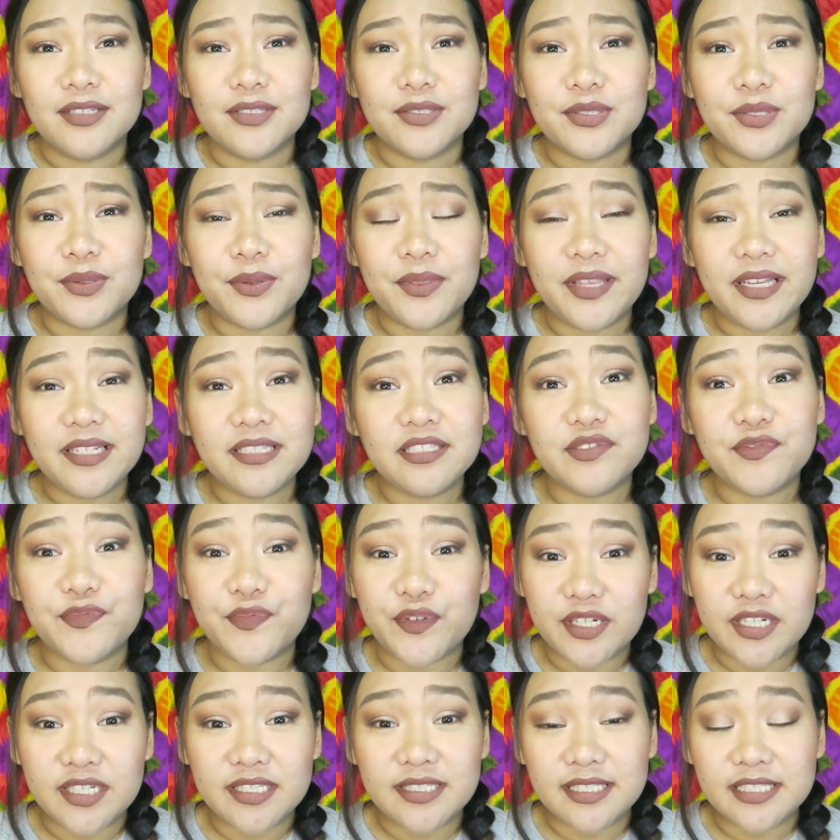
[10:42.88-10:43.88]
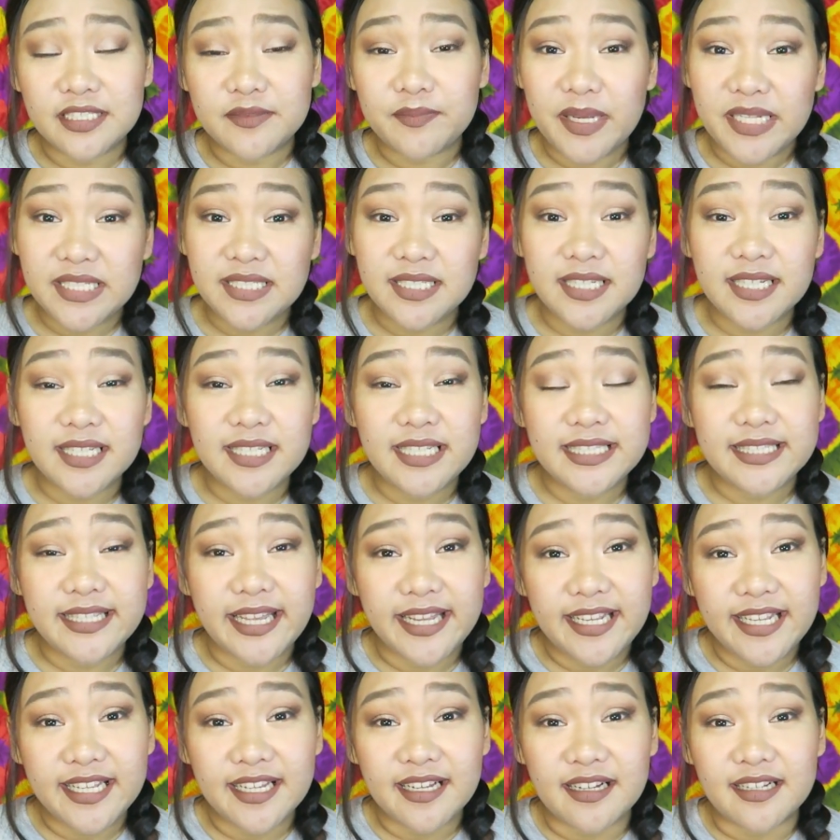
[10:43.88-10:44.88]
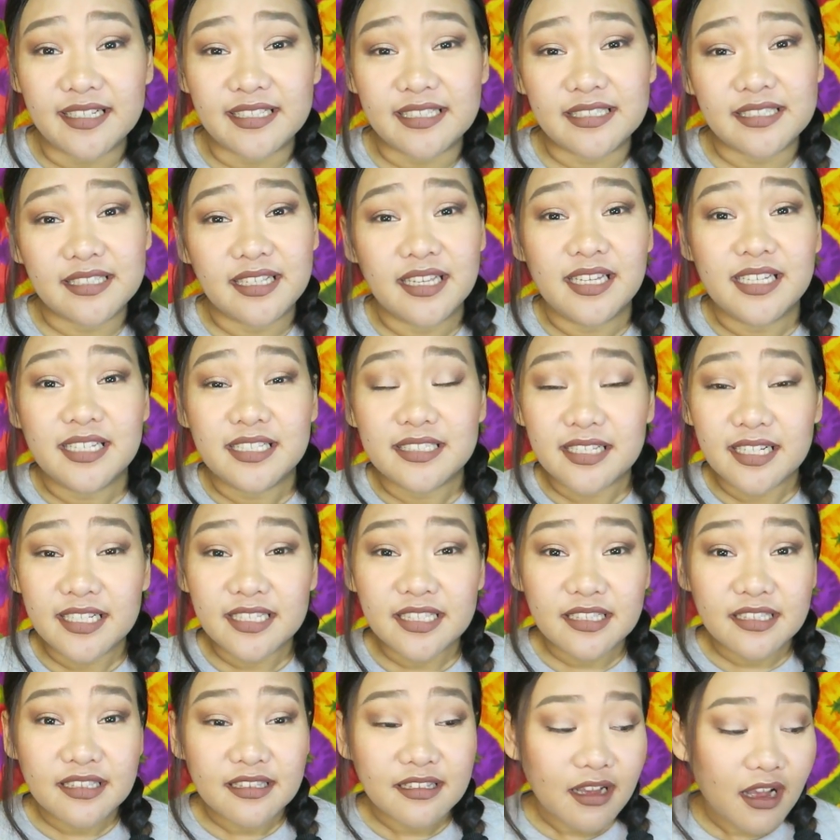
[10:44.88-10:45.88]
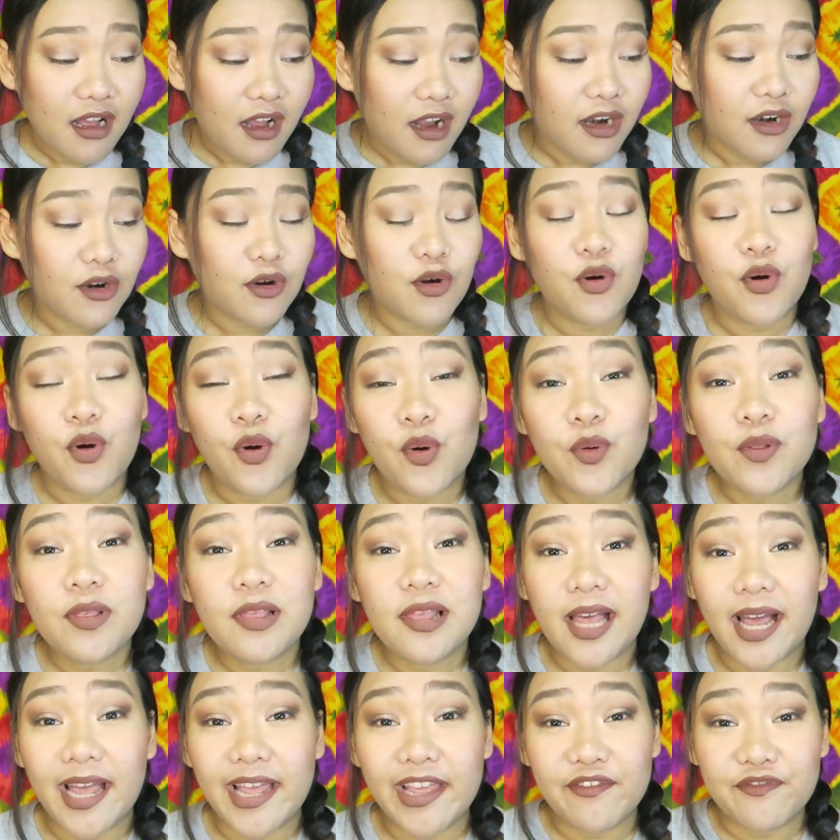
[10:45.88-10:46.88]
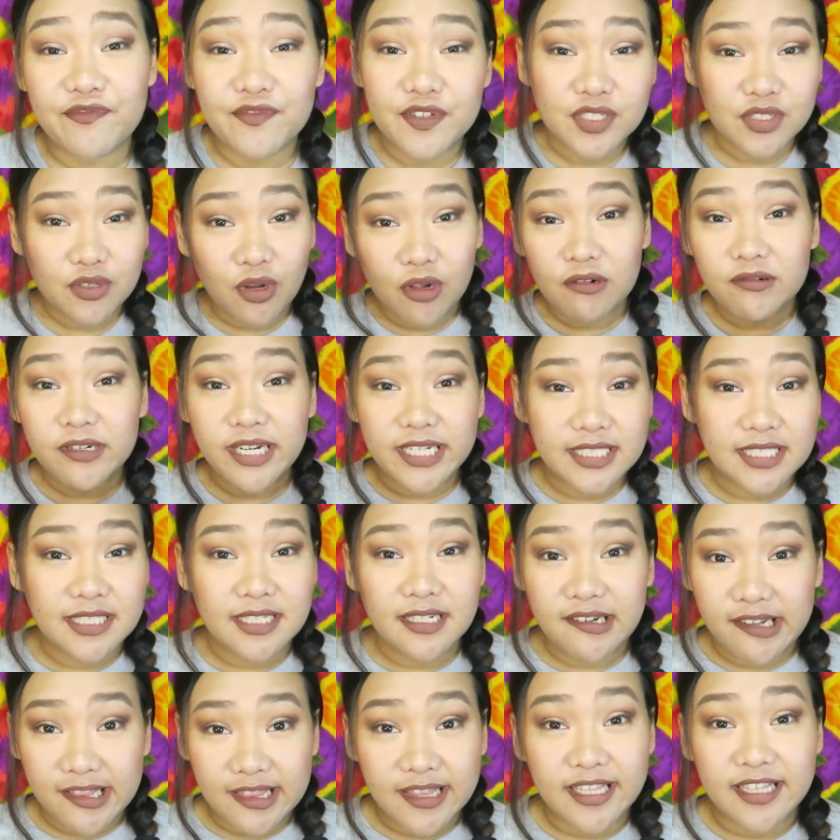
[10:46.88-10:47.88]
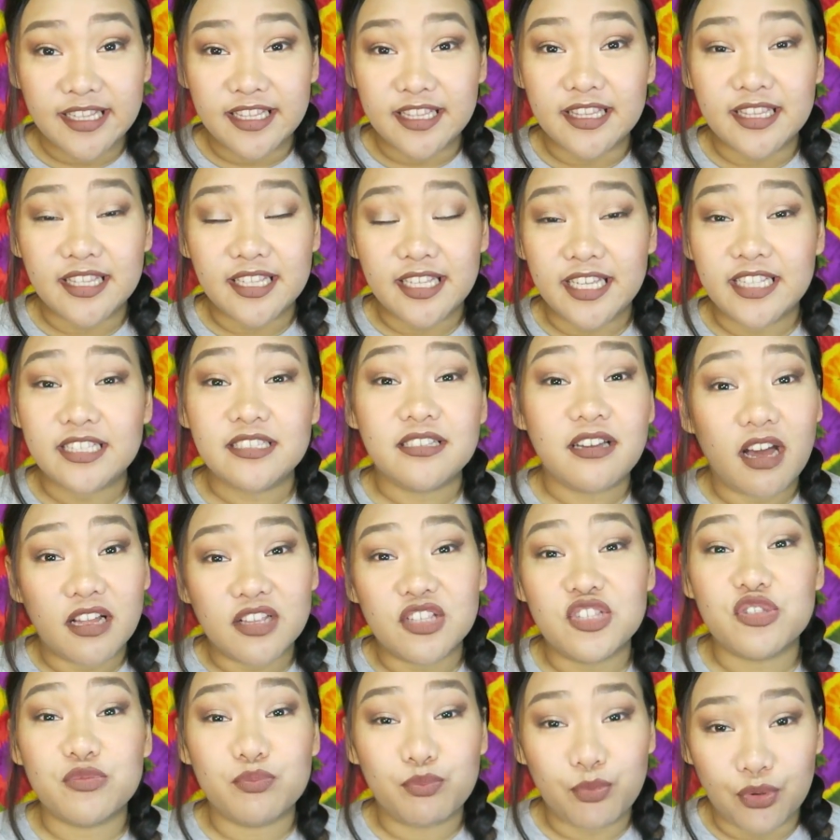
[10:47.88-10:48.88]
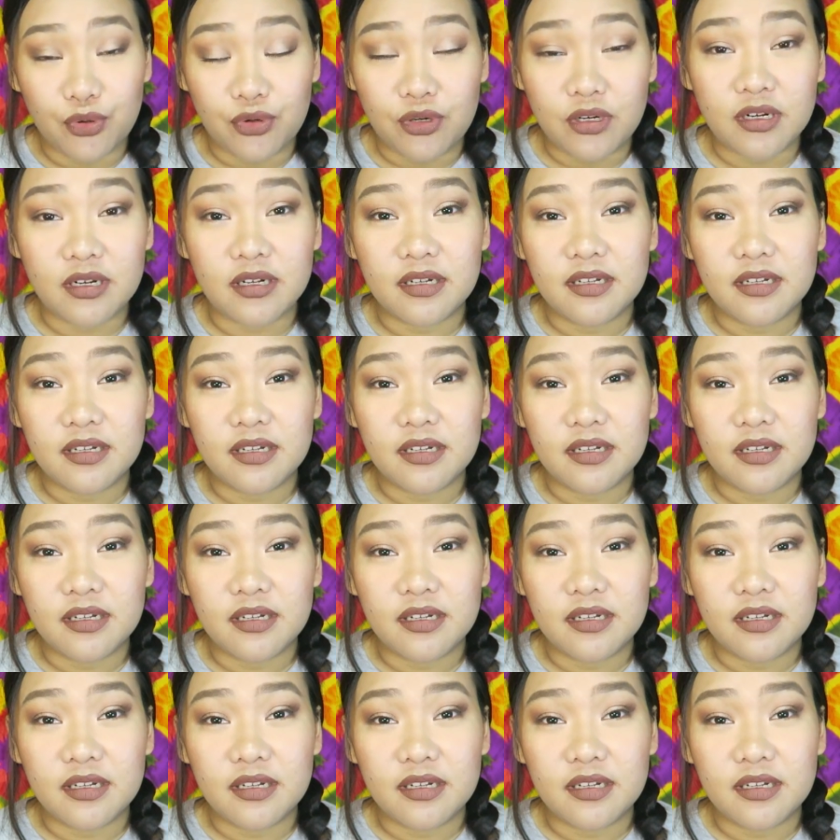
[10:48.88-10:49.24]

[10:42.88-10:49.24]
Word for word: So this verse is basically telling us that our whole life is already written in God's book.